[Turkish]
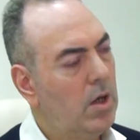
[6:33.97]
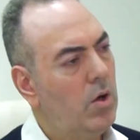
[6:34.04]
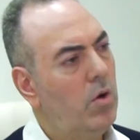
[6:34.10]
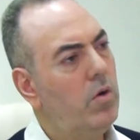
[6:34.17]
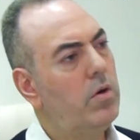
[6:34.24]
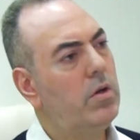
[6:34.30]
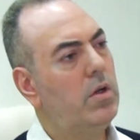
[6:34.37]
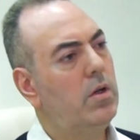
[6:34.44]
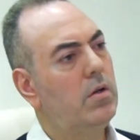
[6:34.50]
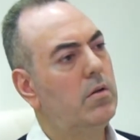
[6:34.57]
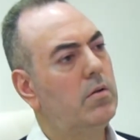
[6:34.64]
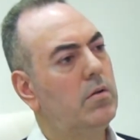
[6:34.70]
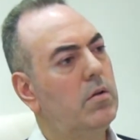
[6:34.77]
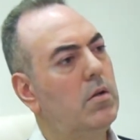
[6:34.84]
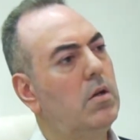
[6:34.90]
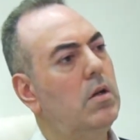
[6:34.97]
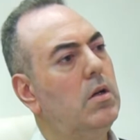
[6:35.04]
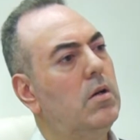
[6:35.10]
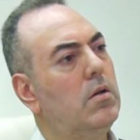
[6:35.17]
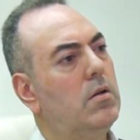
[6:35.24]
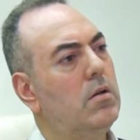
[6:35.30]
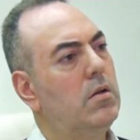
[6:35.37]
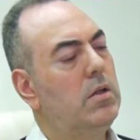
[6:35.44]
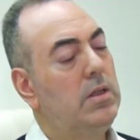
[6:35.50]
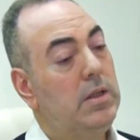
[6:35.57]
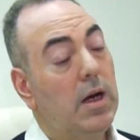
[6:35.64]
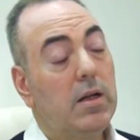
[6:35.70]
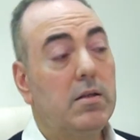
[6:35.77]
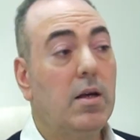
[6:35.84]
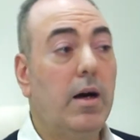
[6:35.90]
Talep Örneğin oluşması lazım. Başka.
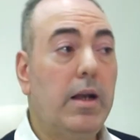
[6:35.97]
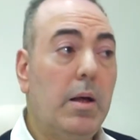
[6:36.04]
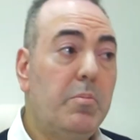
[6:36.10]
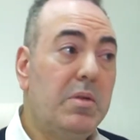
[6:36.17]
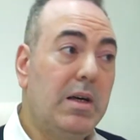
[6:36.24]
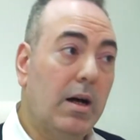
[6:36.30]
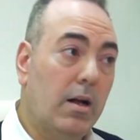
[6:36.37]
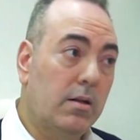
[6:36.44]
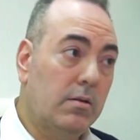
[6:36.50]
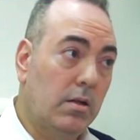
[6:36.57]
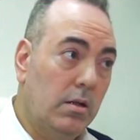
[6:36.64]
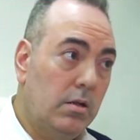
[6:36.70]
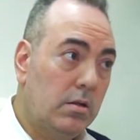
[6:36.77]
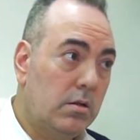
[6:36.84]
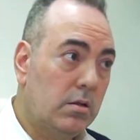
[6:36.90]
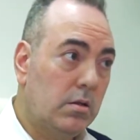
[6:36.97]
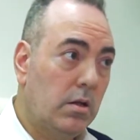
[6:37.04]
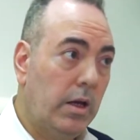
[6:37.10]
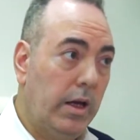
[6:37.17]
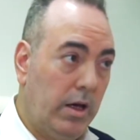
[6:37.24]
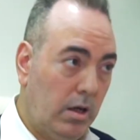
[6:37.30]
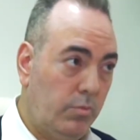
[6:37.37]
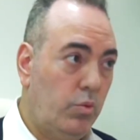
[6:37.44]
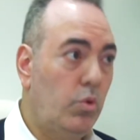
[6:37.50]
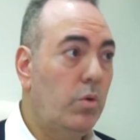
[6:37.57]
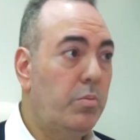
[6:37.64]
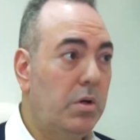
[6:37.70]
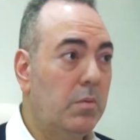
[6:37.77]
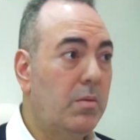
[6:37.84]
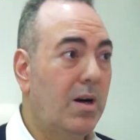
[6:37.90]
Ya talep yaratılır eğer
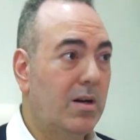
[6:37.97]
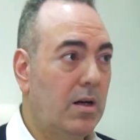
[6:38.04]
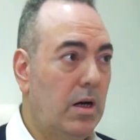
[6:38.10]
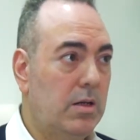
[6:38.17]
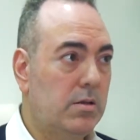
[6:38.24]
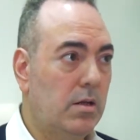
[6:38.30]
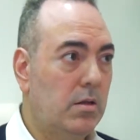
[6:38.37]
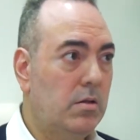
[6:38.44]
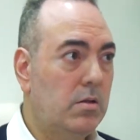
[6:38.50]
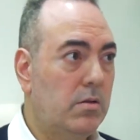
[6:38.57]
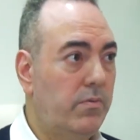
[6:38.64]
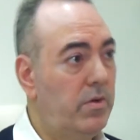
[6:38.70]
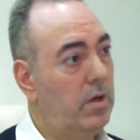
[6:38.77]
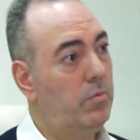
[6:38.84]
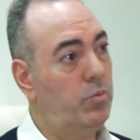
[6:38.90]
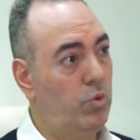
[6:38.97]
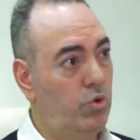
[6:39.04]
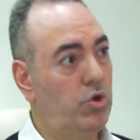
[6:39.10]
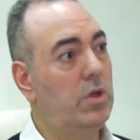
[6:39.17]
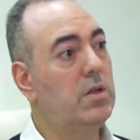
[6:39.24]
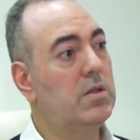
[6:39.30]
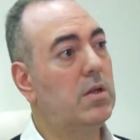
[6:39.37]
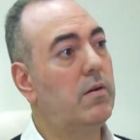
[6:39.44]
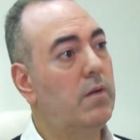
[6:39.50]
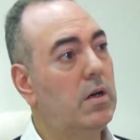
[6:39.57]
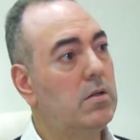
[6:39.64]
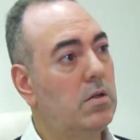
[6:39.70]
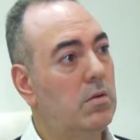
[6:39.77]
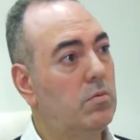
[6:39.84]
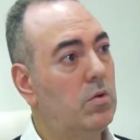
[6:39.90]
büyük bir markaysanız ve bütçeniz de
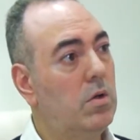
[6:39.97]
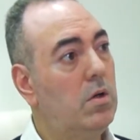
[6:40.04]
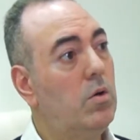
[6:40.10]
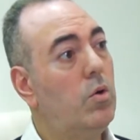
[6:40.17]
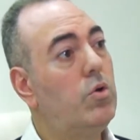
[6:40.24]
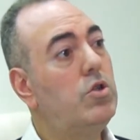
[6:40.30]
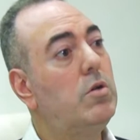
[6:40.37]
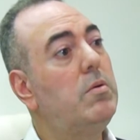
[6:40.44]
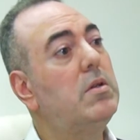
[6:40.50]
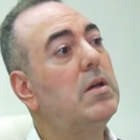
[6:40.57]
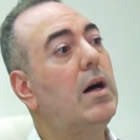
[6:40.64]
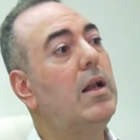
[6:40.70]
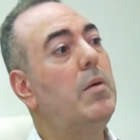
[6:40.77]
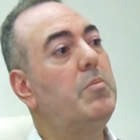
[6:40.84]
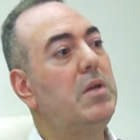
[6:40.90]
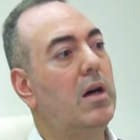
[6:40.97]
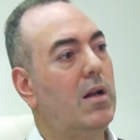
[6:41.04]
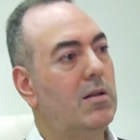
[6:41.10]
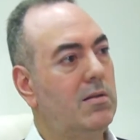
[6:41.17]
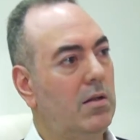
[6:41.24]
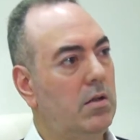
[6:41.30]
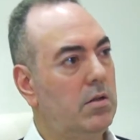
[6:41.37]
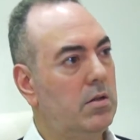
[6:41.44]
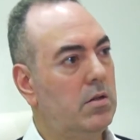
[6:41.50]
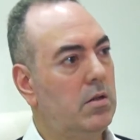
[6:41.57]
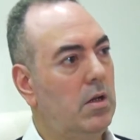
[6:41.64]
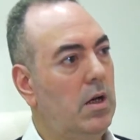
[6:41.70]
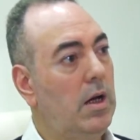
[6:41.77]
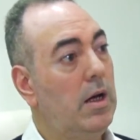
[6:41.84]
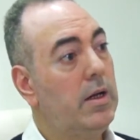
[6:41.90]
varsa buna önce bir talep yaratılır.
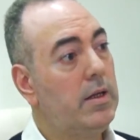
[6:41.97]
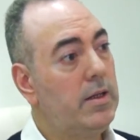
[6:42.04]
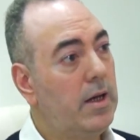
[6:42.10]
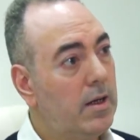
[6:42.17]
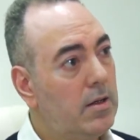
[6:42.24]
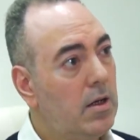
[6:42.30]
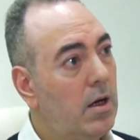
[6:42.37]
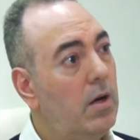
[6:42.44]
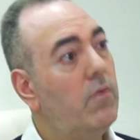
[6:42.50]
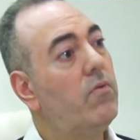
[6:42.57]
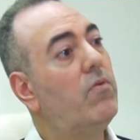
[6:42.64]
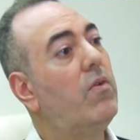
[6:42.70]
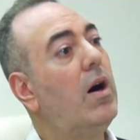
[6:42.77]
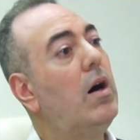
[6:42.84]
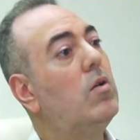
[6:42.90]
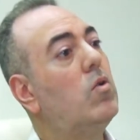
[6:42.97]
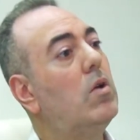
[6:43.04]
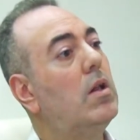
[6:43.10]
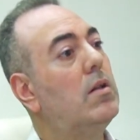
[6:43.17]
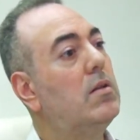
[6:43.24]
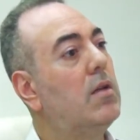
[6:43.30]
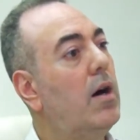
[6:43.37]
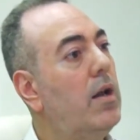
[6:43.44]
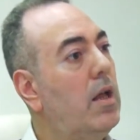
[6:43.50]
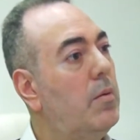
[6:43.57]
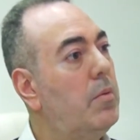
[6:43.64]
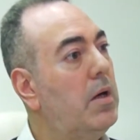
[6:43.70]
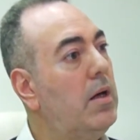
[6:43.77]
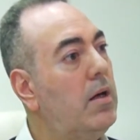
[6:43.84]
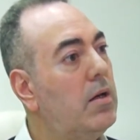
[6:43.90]
Ya da var olan
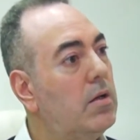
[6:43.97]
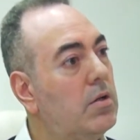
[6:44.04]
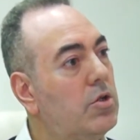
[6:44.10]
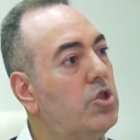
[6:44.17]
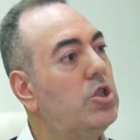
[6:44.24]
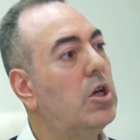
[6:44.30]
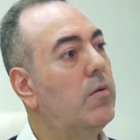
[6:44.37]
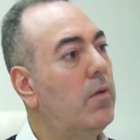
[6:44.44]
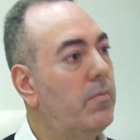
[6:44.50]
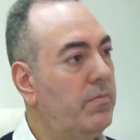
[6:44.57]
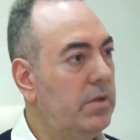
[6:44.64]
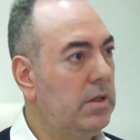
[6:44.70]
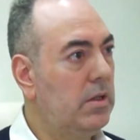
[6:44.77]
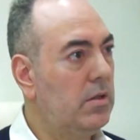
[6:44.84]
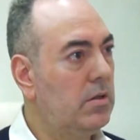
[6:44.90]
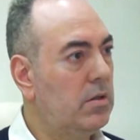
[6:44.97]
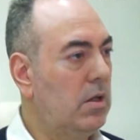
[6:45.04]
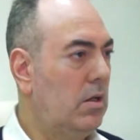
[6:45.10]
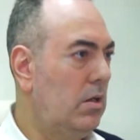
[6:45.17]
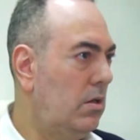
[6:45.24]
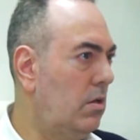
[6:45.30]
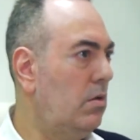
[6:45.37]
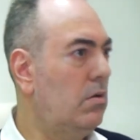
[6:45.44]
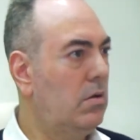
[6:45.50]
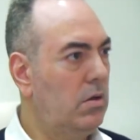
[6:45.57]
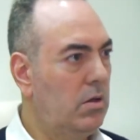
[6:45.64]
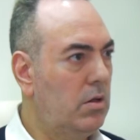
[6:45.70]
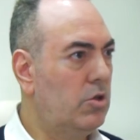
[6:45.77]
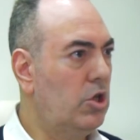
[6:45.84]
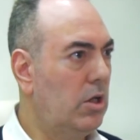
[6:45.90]
talebe cevap verilir. Yani iki
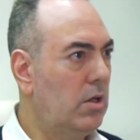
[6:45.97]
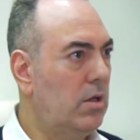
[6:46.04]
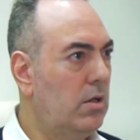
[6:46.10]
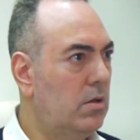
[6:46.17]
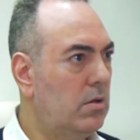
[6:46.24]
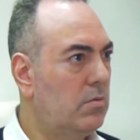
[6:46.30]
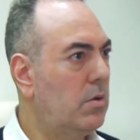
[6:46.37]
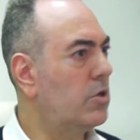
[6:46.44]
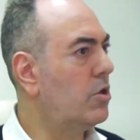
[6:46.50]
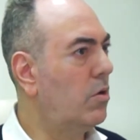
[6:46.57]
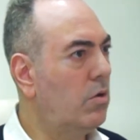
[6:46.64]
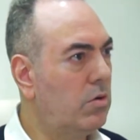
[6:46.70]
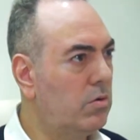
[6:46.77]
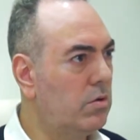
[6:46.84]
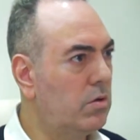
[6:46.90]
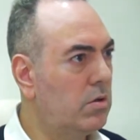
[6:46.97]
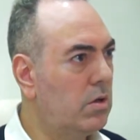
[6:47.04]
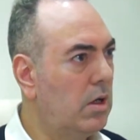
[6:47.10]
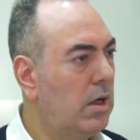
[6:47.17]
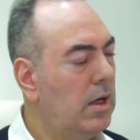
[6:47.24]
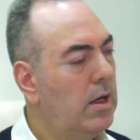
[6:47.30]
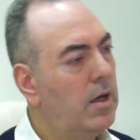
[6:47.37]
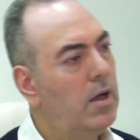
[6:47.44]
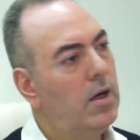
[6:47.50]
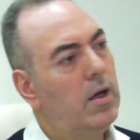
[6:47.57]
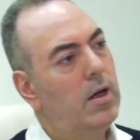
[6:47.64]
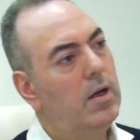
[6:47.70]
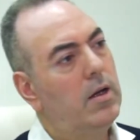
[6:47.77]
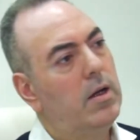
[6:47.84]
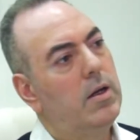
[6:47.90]
iki şekildedir. Başka yoktur.
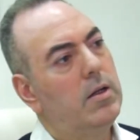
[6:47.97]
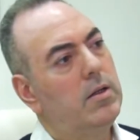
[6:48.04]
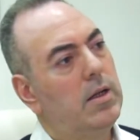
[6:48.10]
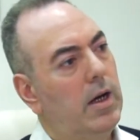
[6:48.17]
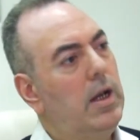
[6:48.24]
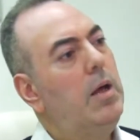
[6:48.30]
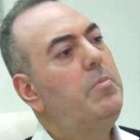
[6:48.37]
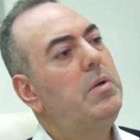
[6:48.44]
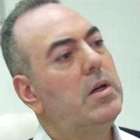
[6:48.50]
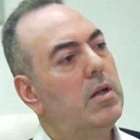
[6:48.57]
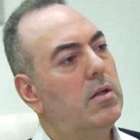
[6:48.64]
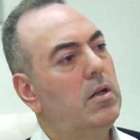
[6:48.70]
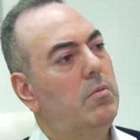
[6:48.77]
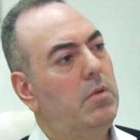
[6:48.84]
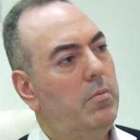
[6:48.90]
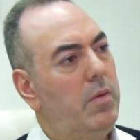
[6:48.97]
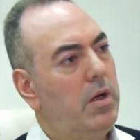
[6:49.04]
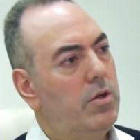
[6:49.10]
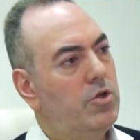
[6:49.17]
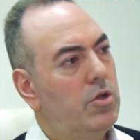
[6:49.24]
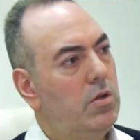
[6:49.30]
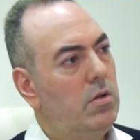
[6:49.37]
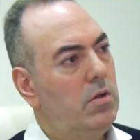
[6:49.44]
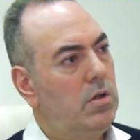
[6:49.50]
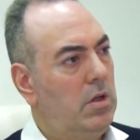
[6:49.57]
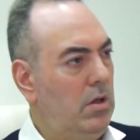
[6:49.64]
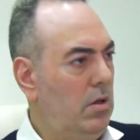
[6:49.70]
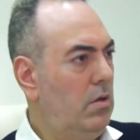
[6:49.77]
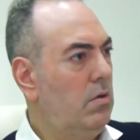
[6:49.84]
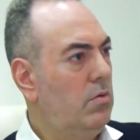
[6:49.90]
Talep yaratabilmek için
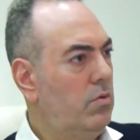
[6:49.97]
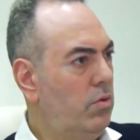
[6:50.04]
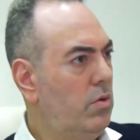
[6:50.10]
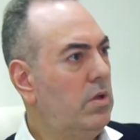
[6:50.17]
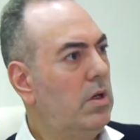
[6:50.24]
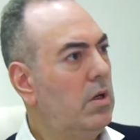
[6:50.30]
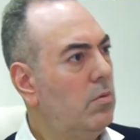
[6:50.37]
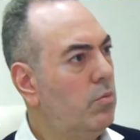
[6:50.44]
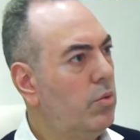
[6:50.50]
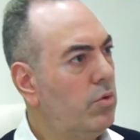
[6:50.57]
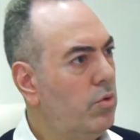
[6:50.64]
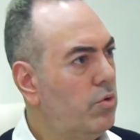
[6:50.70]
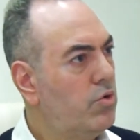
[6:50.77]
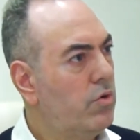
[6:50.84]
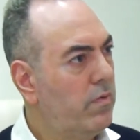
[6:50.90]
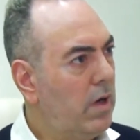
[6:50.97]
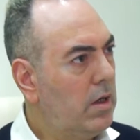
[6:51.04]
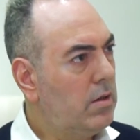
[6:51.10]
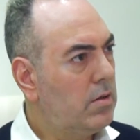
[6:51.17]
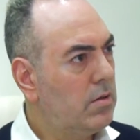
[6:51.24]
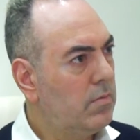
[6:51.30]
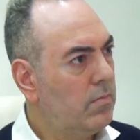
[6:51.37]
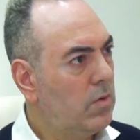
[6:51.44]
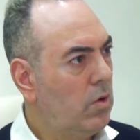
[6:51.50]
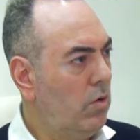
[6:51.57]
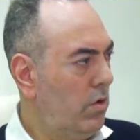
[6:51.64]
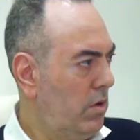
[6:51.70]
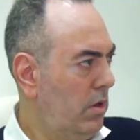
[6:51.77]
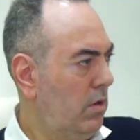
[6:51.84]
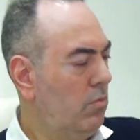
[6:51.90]
ki Türkiye'nin bu gücü var.
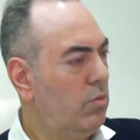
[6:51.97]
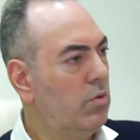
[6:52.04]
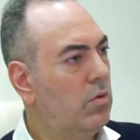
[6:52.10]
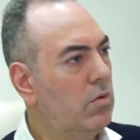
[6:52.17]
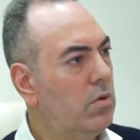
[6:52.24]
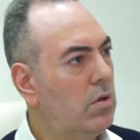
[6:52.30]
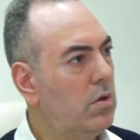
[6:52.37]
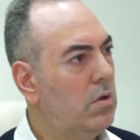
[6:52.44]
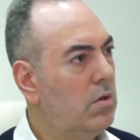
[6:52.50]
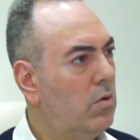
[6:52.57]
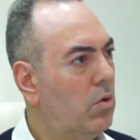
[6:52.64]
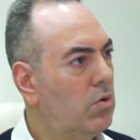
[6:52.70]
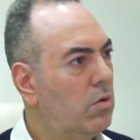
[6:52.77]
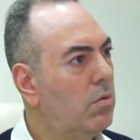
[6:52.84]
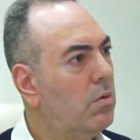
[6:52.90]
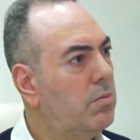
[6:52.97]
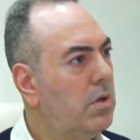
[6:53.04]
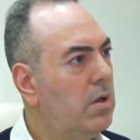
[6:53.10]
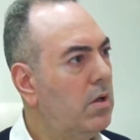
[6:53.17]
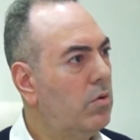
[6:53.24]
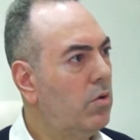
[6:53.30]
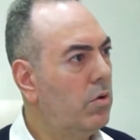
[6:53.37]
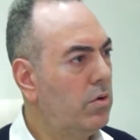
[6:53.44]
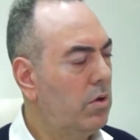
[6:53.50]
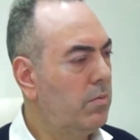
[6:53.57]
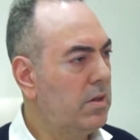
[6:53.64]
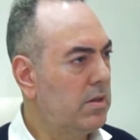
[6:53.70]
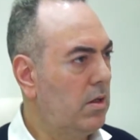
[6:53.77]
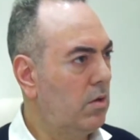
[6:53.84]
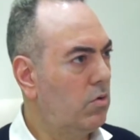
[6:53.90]
Örneğin bu e, otomobilde gördük
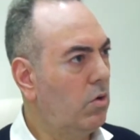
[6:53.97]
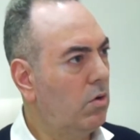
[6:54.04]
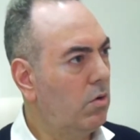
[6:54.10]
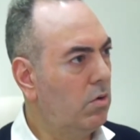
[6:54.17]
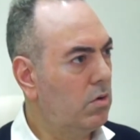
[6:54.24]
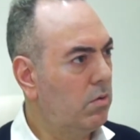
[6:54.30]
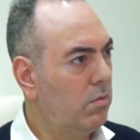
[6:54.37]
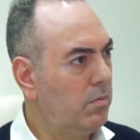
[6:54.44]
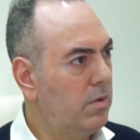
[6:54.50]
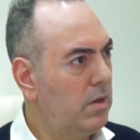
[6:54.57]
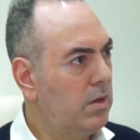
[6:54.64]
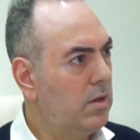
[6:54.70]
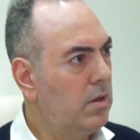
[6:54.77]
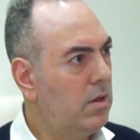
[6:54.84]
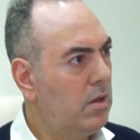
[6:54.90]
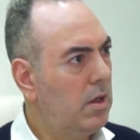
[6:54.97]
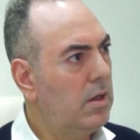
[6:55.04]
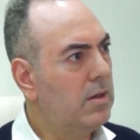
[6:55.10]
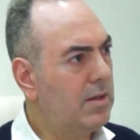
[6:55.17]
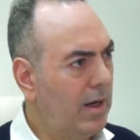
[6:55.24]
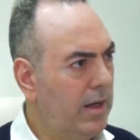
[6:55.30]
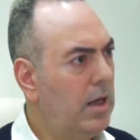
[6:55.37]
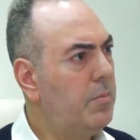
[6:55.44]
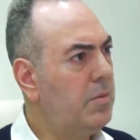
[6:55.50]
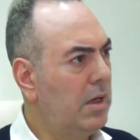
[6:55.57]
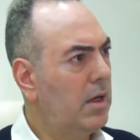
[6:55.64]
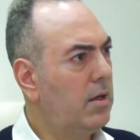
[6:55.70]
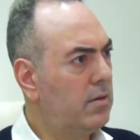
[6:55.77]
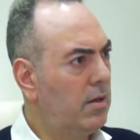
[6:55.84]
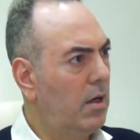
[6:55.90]
mesela TOG otomobilinde talep
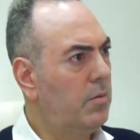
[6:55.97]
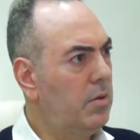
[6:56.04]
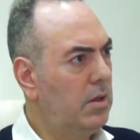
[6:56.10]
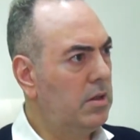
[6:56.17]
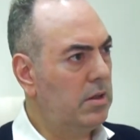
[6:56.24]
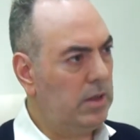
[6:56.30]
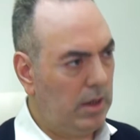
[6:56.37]
yaratılabilir.